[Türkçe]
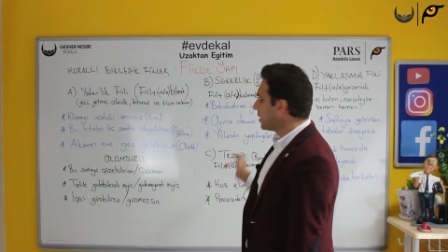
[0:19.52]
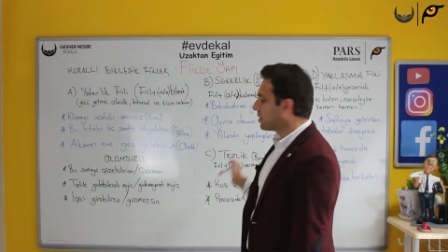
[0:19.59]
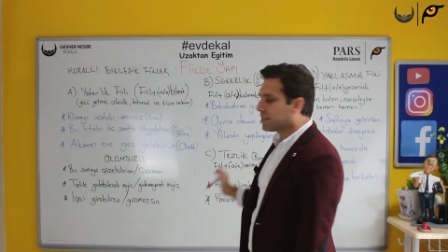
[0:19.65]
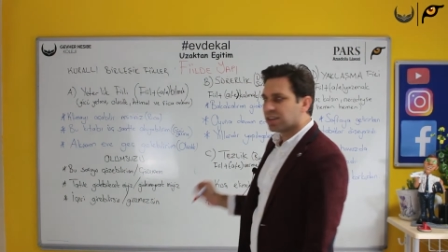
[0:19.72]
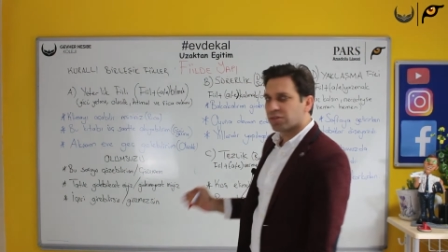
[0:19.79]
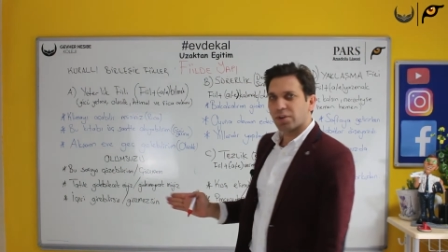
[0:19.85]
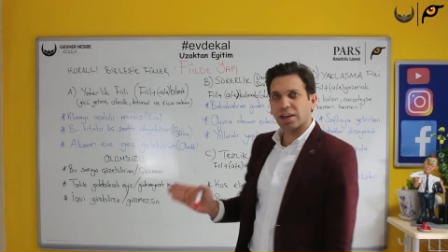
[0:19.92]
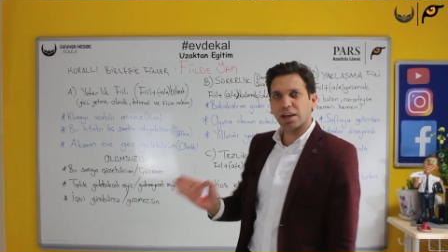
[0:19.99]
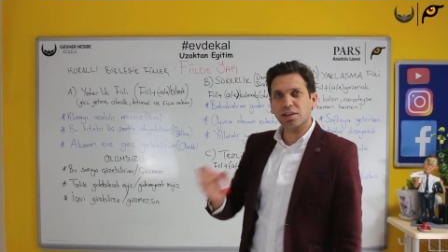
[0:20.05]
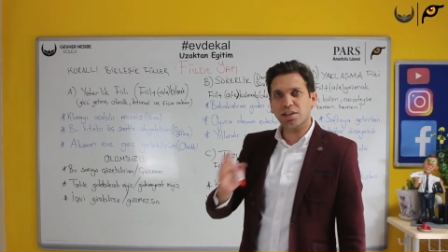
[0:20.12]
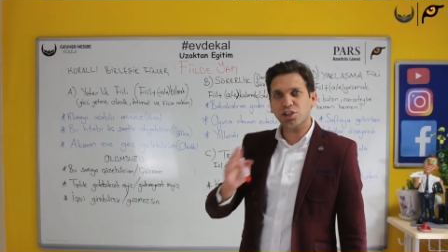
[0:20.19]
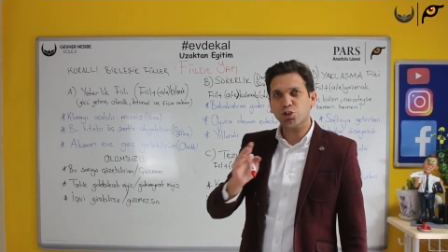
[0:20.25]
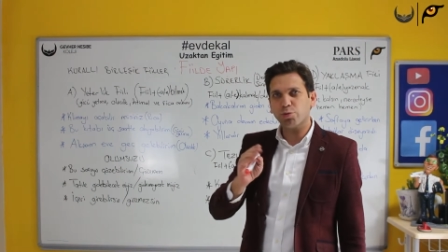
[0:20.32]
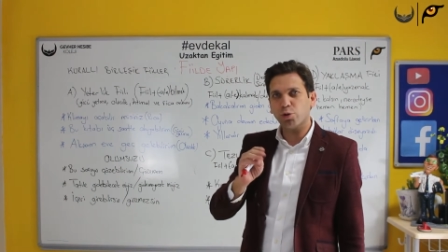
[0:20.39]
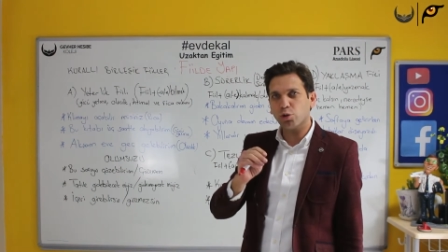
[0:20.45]
tezlik ve
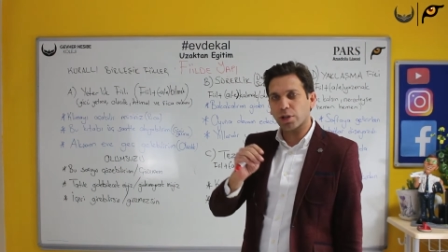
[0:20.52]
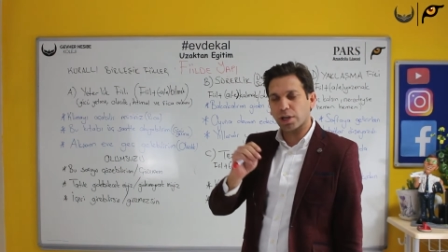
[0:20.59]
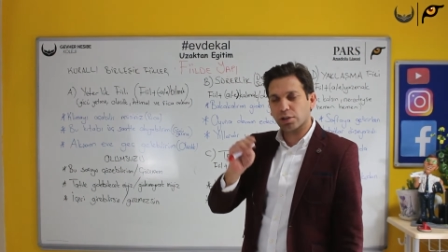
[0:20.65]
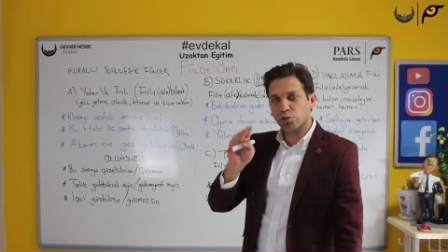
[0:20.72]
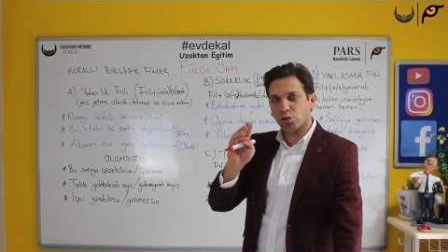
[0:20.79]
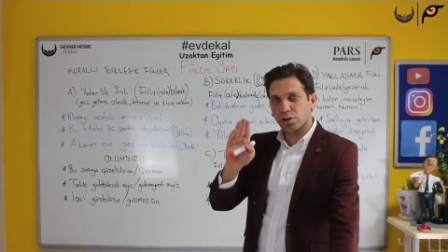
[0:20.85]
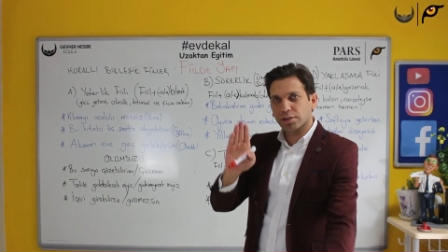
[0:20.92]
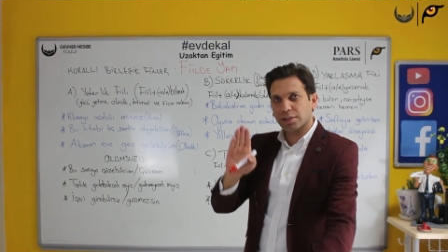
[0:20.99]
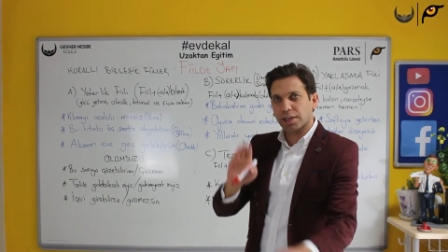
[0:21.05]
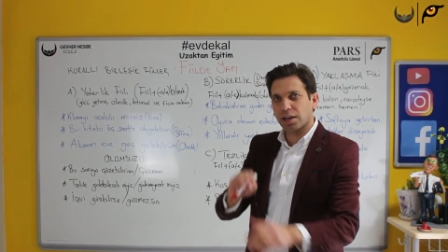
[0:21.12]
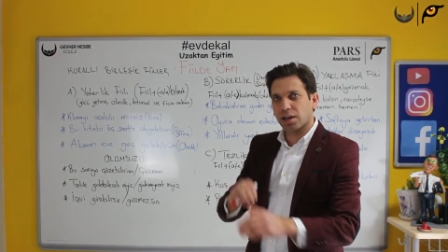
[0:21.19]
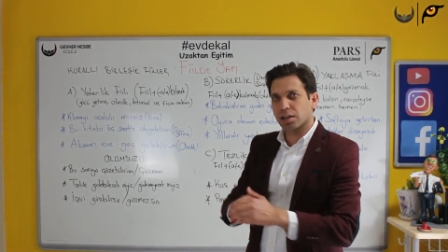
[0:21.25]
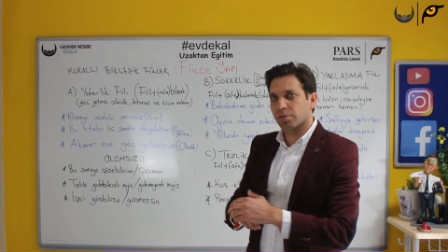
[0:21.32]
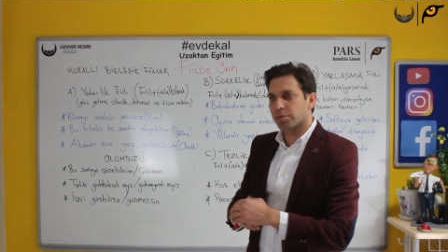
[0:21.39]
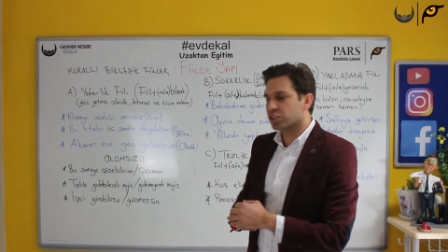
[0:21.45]
yaklaşma olarak 4 tane
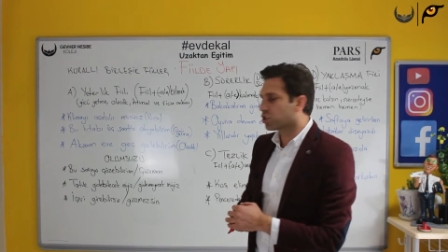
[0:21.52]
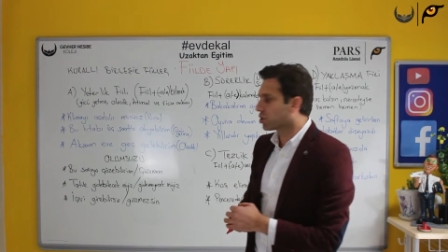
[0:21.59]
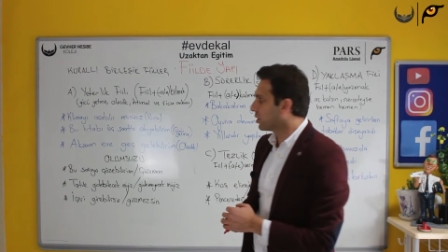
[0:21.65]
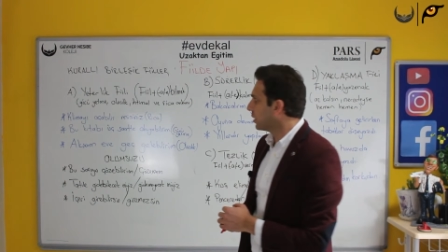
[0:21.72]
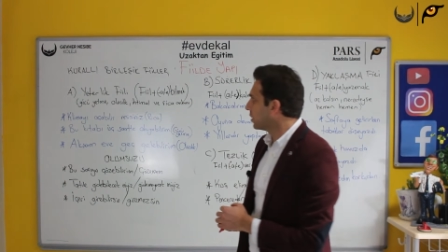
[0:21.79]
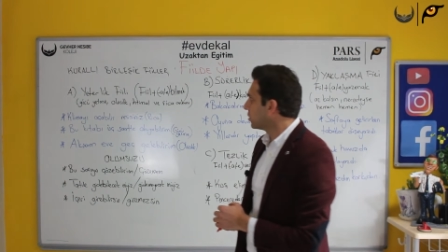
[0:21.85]
ana başlıkta